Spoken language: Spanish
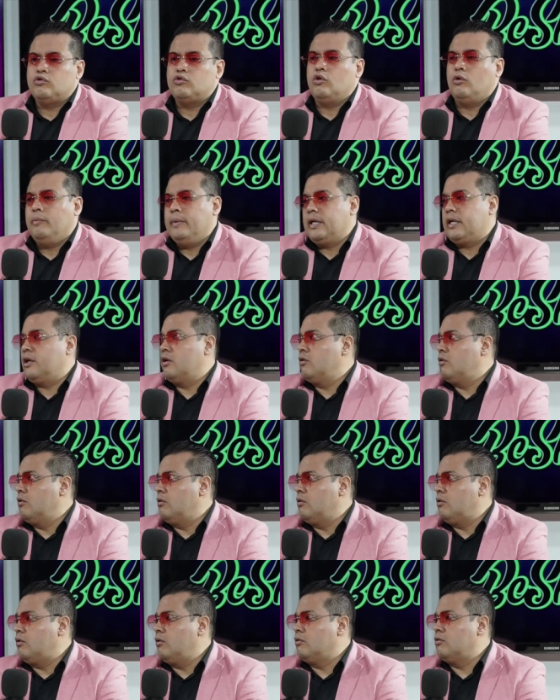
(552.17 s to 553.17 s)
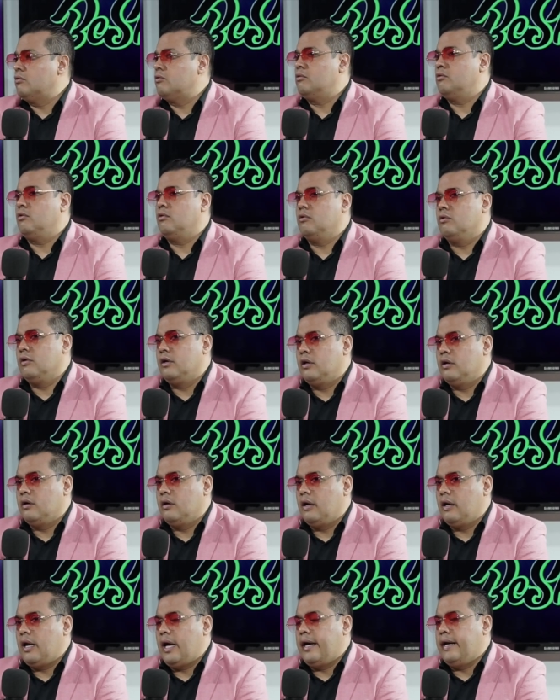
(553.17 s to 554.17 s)
yo me quedo con
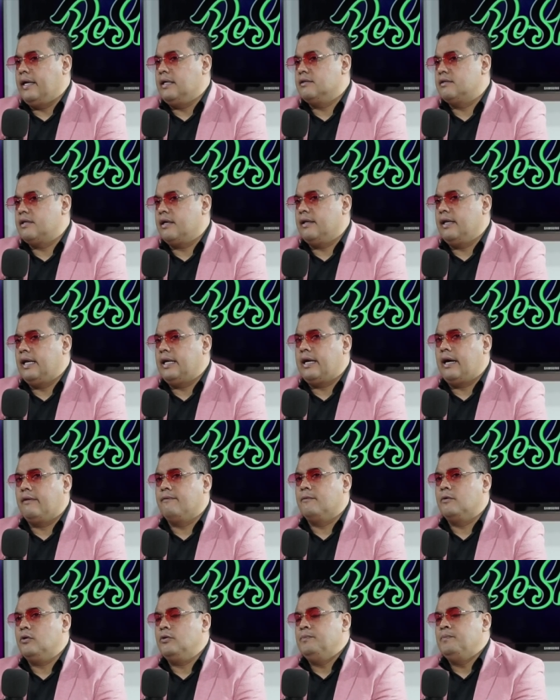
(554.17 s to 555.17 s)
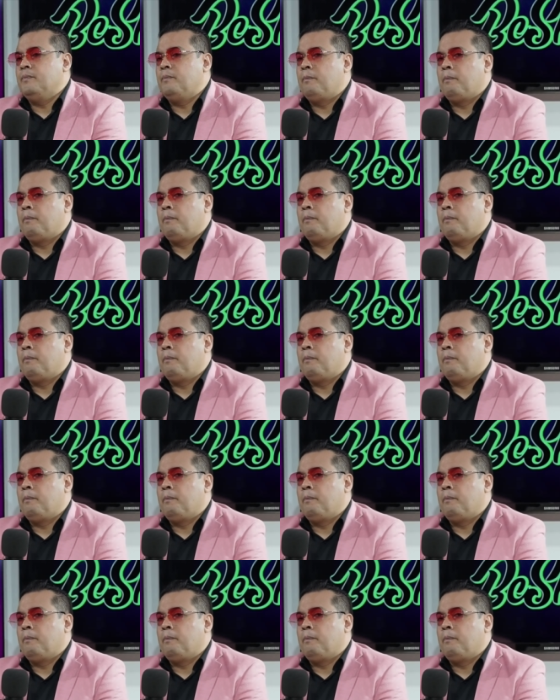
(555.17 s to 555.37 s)
la herencia del canto